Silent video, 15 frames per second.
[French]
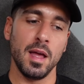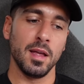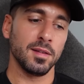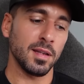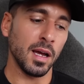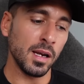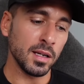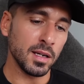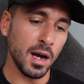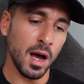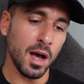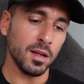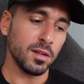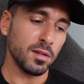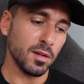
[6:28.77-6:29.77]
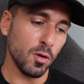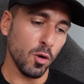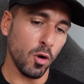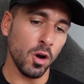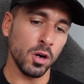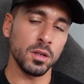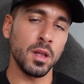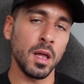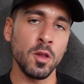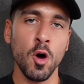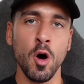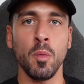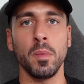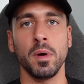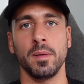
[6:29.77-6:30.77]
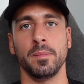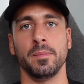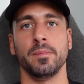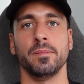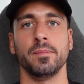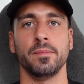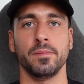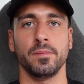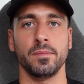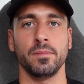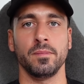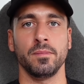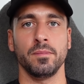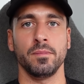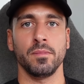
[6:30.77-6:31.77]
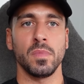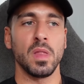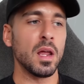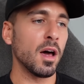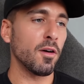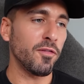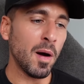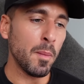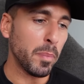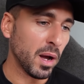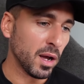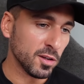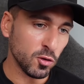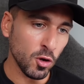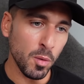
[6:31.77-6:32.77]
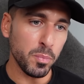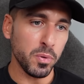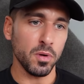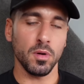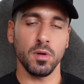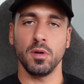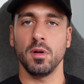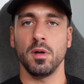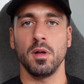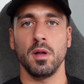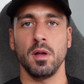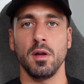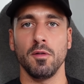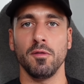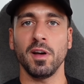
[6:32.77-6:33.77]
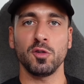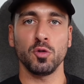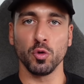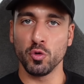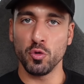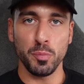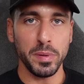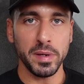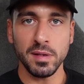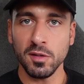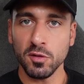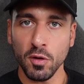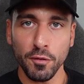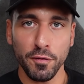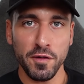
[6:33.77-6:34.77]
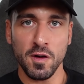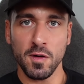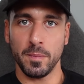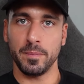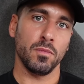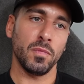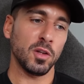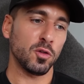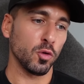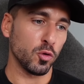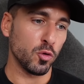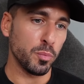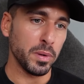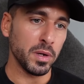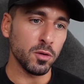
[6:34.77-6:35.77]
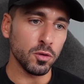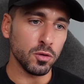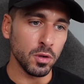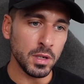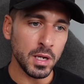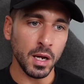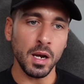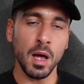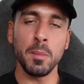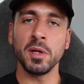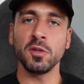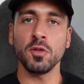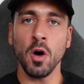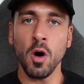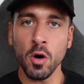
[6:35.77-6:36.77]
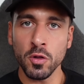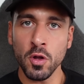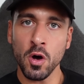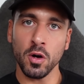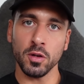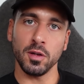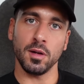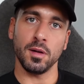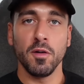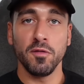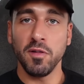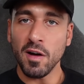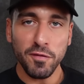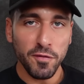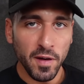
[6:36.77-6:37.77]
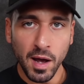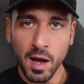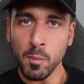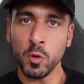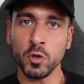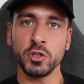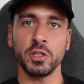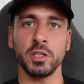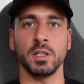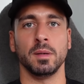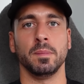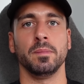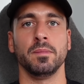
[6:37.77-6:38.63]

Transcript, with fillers: Ça les gars, c'est le rôle d'un homme. Et la femme par exemple, va s'occuper des enfants, va s'occuper de tenir la maison en ordre, va faire à manger.